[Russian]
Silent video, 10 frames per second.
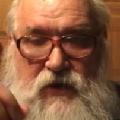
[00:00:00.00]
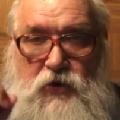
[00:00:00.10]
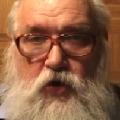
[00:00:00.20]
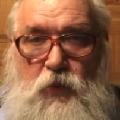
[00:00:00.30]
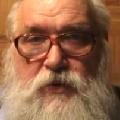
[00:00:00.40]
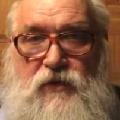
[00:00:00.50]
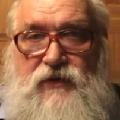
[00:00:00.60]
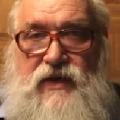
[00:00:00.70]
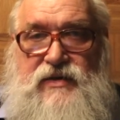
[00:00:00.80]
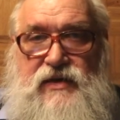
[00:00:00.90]
лопнул
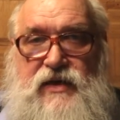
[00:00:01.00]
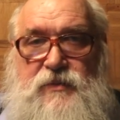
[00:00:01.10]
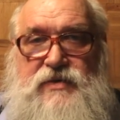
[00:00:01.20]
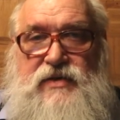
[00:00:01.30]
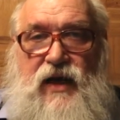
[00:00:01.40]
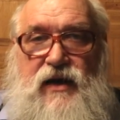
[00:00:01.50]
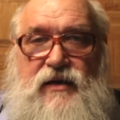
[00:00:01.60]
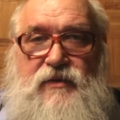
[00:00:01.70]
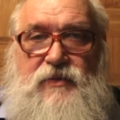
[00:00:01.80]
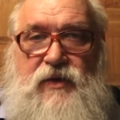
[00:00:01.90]
в нескольких
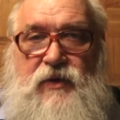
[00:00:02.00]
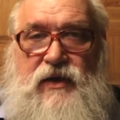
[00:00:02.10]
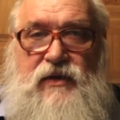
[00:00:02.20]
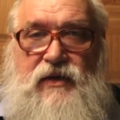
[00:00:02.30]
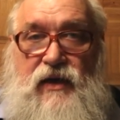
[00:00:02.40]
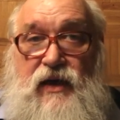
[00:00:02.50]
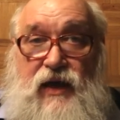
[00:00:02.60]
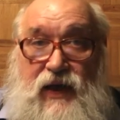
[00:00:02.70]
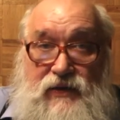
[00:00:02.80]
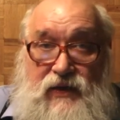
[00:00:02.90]
местах. Понимаете как?
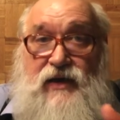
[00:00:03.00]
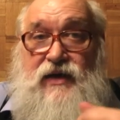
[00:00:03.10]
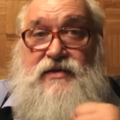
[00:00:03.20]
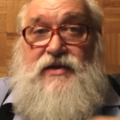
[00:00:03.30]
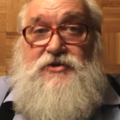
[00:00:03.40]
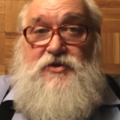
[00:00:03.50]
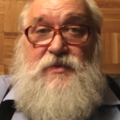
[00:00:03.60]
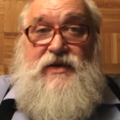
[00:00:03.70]
И это как раз должно